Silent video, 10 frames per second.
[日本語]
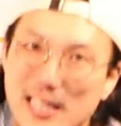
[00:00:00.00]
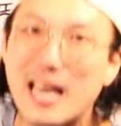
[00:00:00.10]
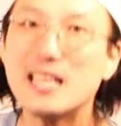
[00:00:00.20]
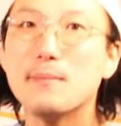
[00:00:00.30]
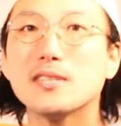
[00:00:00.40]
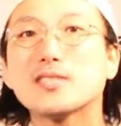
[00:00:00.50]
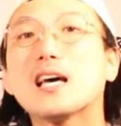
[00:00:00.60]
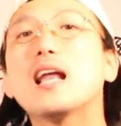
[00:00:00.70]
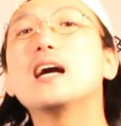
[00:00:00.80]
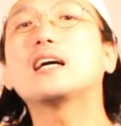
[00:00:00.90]
対に見つ
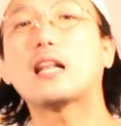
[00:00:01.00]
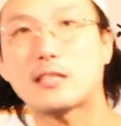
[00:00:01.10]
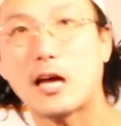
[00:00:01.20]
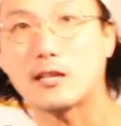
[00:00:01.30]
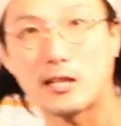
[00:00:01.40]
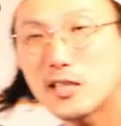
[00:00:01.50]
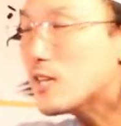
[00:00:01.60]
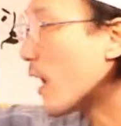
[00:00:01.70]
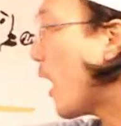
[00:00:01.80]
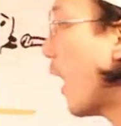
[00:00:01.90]
からんかったなぜ
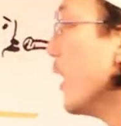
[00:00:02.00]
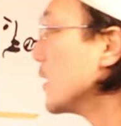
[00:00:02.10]
なら